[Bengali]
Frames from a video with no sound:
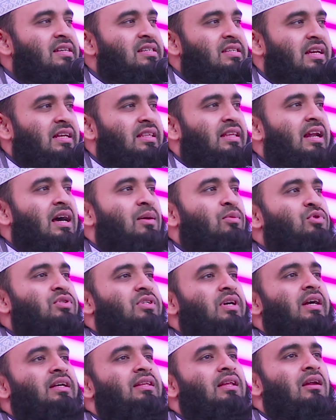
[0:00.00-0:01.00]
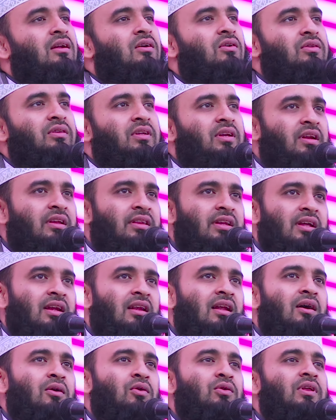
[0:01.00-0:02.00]
সৈয়দান আবু সাঈদ আল খুদ্রি রাদি
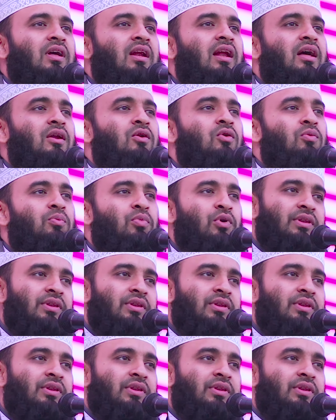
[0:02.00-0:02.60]
আল্লাহ তালান